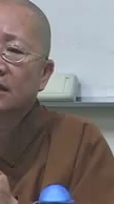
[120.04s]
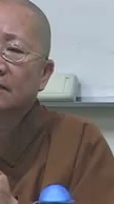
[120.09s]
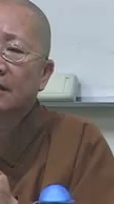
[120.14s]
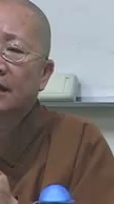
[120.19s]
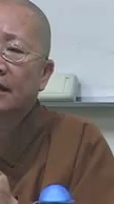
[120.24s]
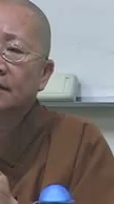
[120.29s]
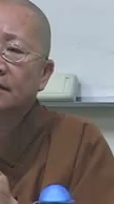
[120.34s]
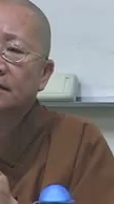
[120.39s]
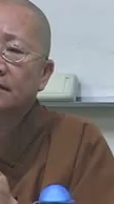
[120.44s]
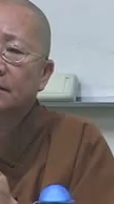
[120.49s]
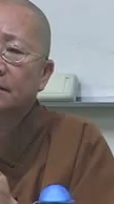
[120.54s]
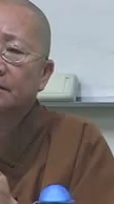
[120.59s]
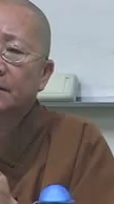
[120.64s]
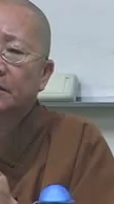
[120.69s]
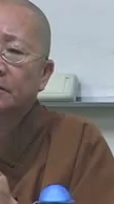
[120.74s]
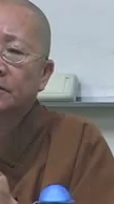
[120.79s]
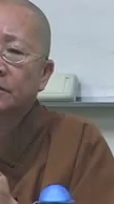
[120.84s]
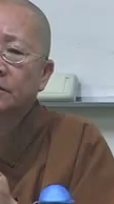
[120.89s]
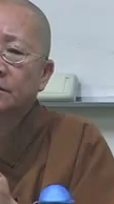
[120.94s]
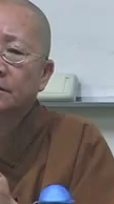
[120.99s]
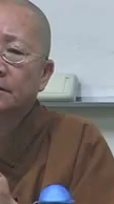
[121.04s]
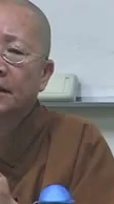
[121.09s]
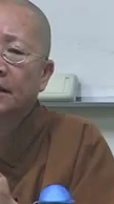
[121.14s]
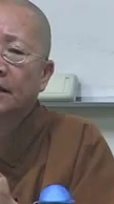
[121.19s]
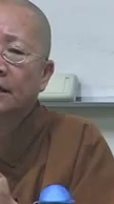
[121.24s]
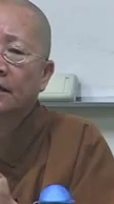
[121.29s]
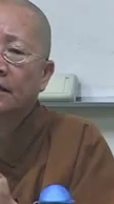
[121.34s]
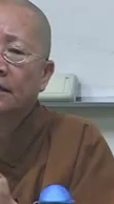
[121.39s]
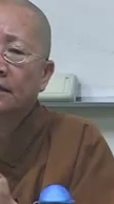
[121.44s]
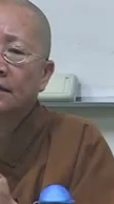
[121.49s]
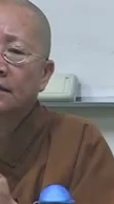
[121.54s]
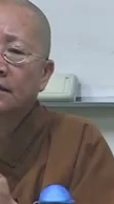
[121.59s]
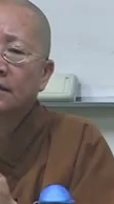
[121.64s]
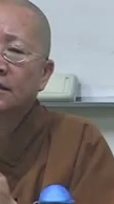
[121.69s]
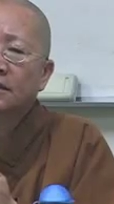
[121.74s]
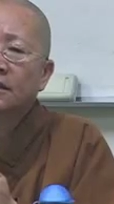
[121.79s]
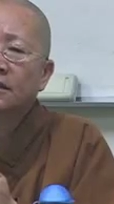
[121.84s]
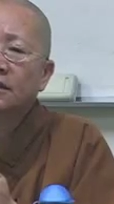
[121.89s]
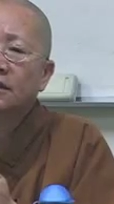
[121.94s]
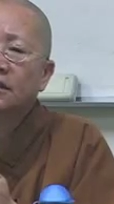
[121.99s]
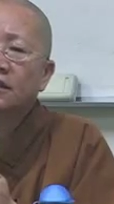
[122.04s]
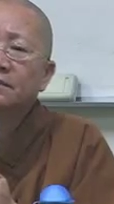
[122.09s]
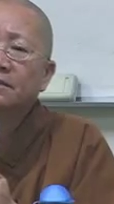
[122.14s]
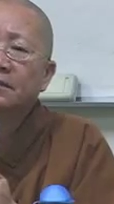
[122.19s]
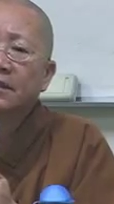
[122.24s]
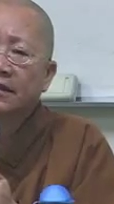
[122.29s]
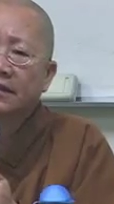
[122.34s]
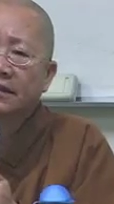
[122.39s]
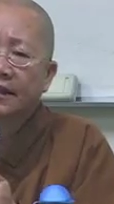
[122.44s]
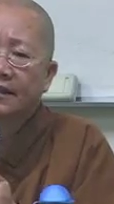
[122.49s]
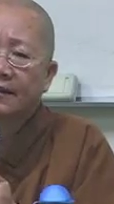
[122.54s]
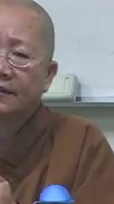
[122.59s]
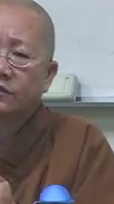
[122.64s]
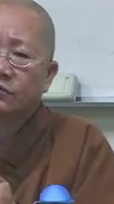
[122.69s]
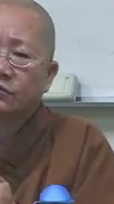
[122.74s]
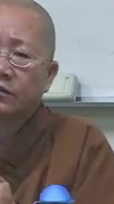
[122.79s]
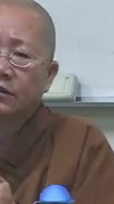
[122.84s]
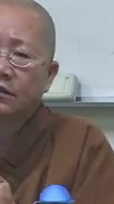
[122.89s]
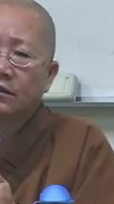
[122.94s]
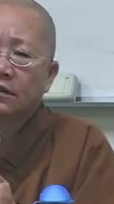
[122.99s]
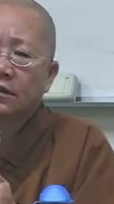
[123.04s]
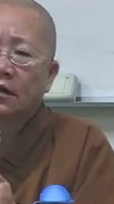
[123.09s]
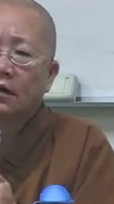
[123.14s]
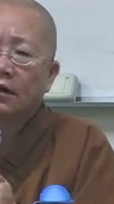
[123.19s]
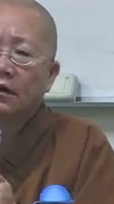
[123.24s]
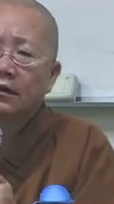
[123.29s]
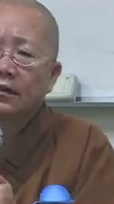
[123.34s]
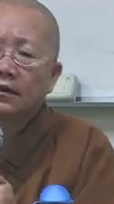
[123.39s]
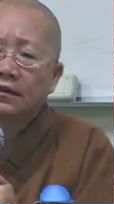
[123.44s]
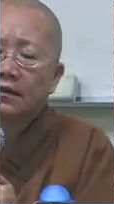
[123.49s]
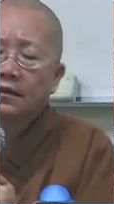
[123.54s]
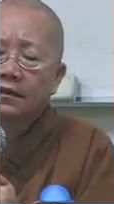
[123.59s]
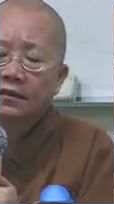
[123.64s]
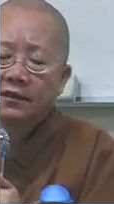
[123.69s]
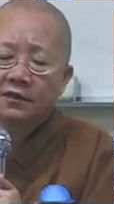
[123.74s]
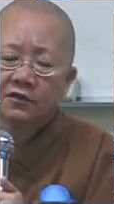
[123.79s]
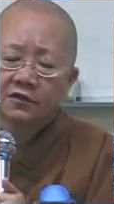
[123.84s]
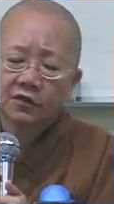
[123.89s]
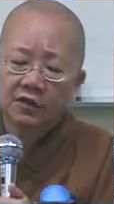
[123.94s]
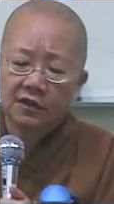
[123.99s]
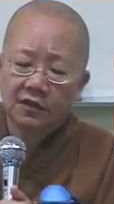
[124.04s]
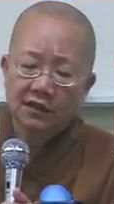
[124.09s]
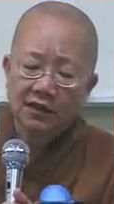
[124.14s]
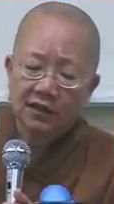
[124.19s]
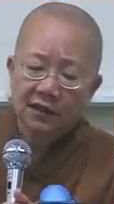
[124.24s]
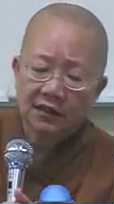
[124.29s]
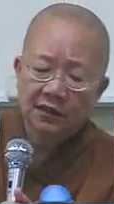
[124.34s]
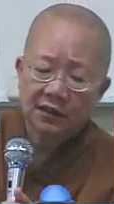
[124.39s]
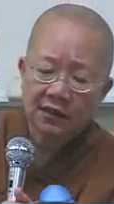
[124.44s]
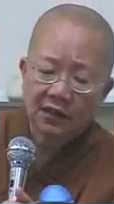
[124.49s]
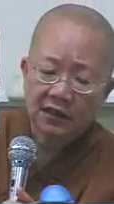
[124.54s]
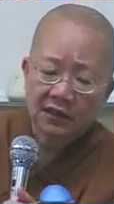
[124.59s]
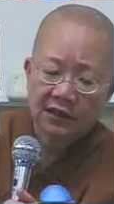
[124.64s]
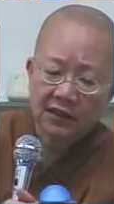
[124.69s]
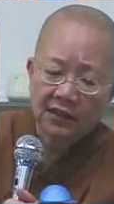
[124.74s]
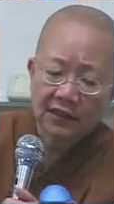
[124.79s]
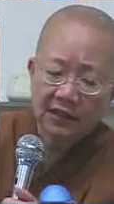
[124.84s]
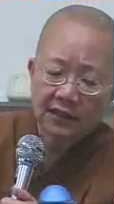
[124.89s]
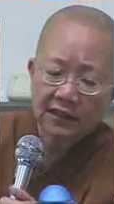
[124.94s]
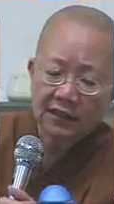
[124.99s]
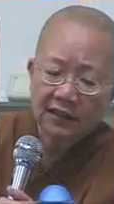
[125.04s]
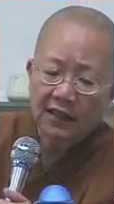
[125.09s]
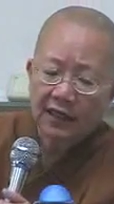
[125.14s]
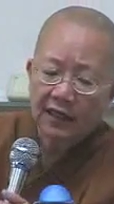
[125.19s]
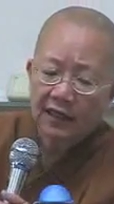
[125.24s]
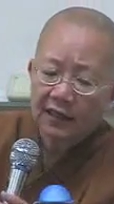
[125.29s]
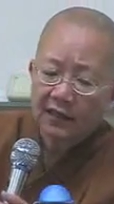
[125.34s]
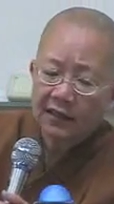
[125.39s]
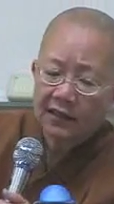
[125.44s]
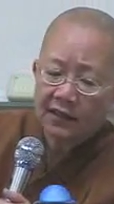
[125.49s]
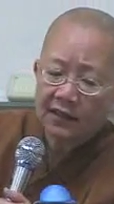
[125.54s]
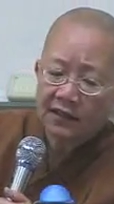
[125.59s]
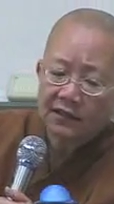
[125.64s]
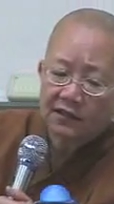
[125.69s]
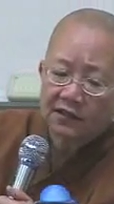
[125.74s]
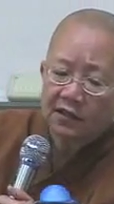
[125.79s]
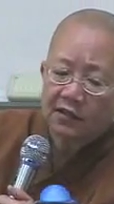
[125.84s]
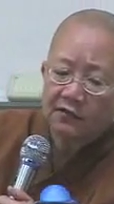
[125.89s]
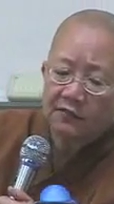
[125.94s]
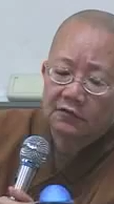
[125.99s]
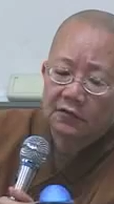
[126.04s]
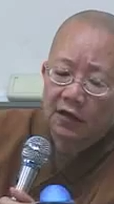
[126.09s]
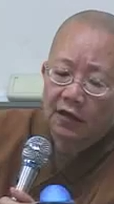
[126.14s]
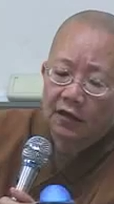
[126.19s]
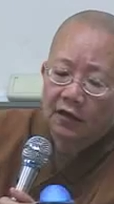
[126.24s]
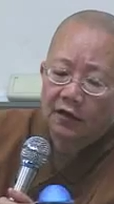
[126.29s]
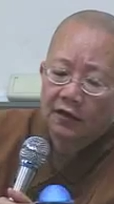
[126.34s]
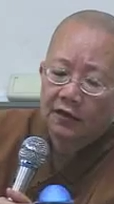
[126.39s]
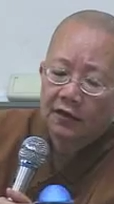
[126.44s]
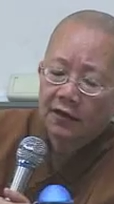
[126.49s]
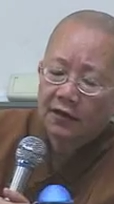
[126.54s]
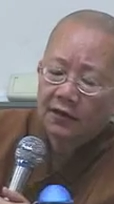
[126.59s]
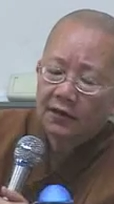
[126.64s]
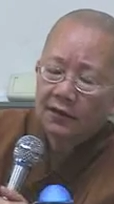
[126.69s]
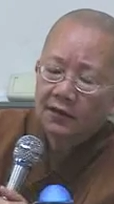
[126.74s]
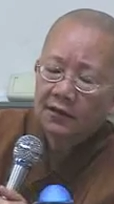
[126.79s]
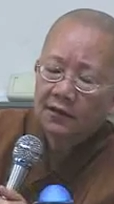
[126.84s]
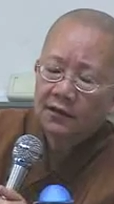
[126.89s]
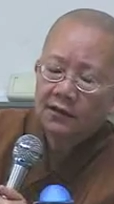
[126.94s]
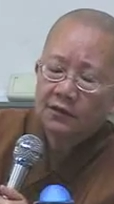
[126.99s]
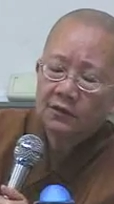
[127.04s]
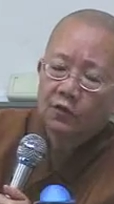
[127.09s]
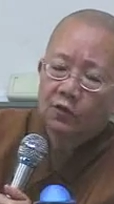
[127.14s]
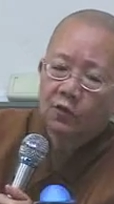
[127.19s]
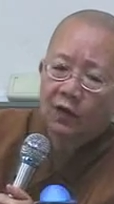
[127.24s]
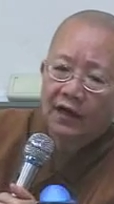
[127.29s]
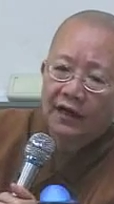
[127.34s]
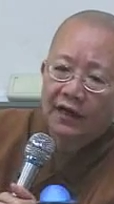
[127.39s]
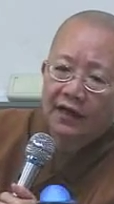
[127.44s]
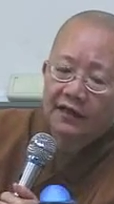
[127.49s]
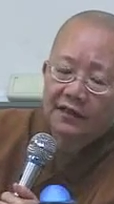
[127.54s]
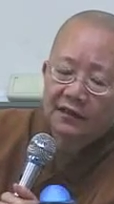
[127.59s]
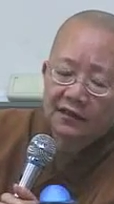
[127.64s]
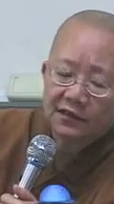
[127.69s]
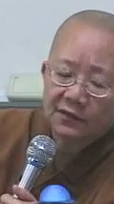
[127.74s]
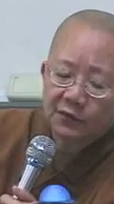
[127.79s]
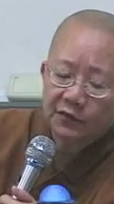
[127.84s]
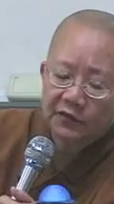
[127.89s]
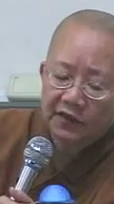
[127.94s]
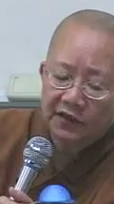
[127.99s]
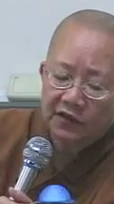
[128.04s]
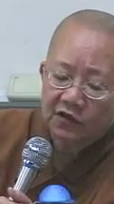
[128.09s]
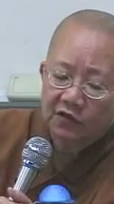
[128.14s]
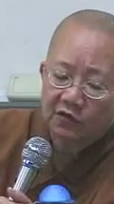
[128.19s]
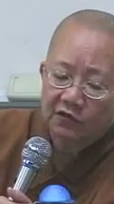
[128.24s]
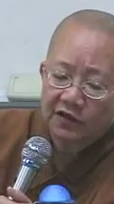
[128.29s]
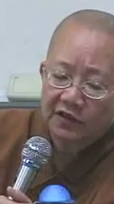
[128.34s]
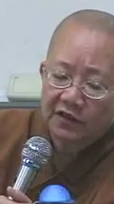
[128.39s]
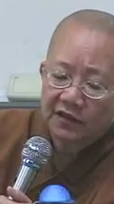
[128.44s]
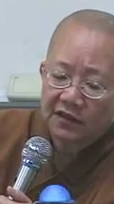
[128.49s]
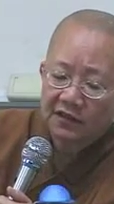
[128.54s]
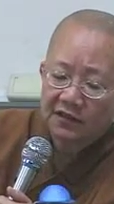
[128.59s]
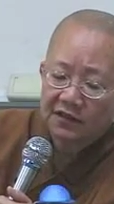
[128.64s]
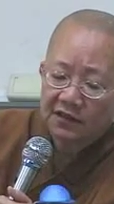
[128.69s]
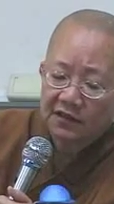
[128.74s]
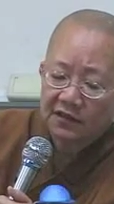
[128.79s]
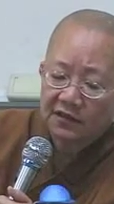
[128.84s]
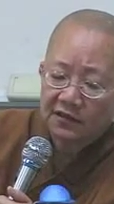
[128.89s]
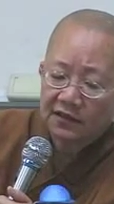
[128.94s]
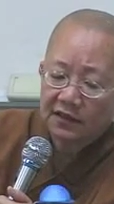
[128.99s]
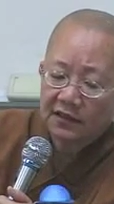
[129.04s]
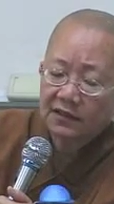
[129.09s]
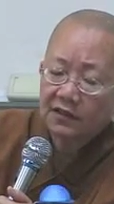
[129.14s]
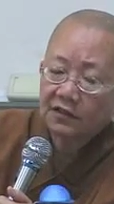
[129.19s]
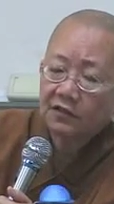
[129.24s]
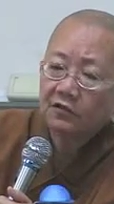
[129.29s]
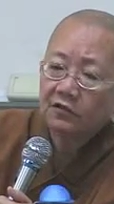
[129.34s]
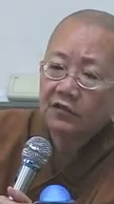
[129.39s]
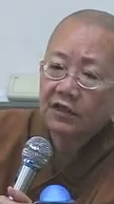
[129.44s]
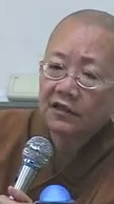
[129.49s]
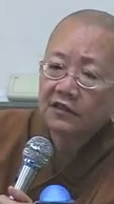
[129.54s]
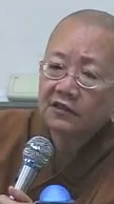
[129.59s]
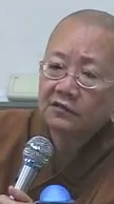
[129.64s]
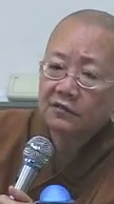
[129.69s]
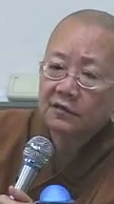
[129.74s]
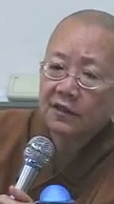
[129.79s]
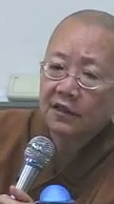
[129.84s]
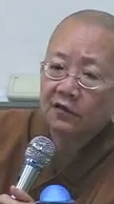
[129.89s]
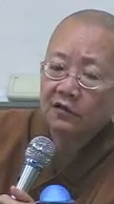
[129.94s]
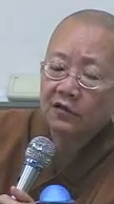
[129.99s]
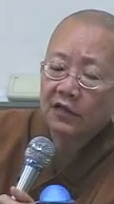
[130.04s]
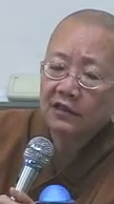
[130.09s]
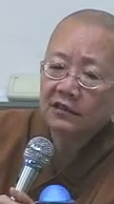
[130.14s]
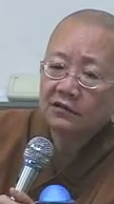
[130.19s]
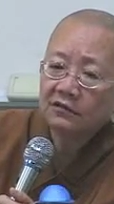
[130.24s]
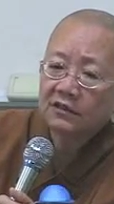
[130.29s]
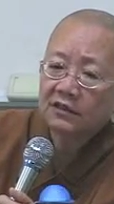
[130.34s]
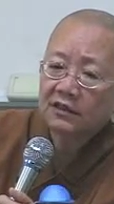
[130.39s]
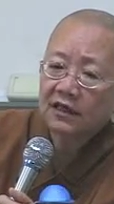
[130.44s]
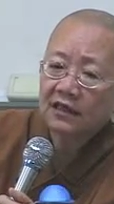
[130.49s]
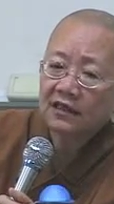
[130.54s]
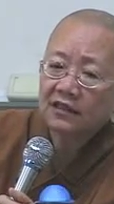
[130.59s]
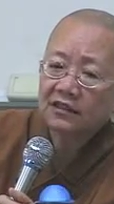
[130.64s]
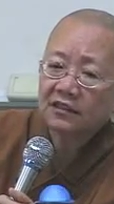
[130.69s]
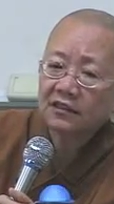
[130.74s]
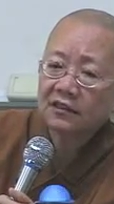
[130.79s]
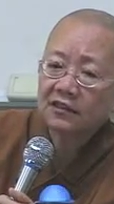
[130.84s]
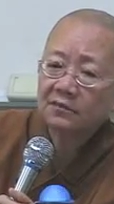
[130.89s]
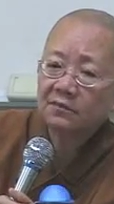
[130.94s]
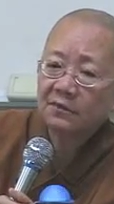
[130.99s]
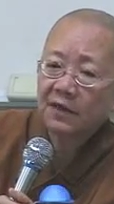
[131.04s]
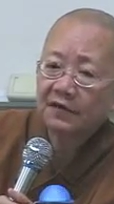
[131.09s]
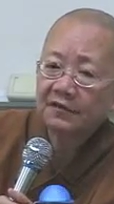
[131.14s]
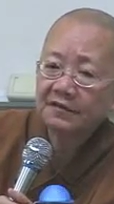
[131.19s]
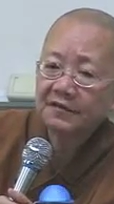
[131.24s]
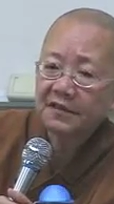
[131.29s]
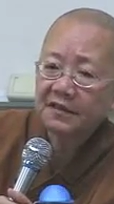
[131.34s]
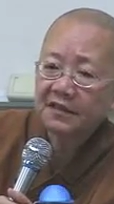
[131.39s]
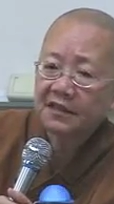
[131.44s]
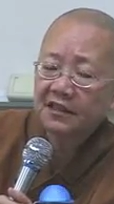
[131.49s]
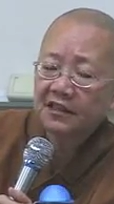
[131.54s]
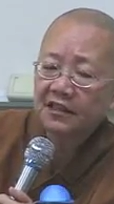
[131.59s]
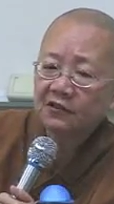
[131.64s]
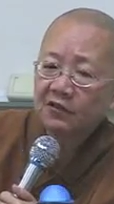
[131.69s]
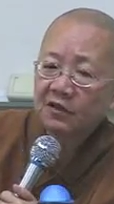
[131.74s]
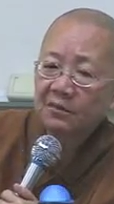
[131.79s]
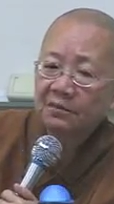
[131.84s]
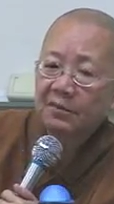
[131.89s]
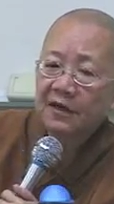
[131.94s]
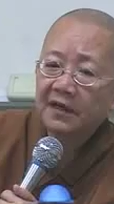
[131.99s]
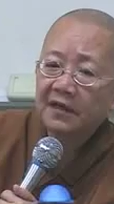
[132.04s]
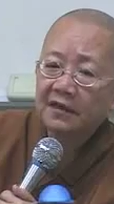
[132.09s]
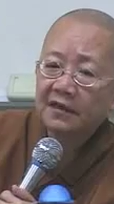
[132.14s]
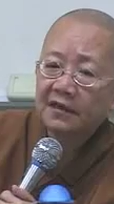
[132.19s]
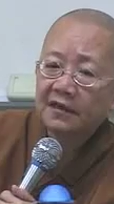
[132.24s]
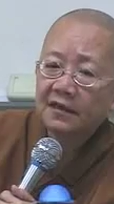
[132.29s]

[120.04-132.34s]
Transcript: 们还是抱什么呀？是一个亲妹态度的啊。所以你可以跟他应酬哦，用往来，但是不能动你真情。但是欧阳修呢？欧阳修当时是冒着可能会被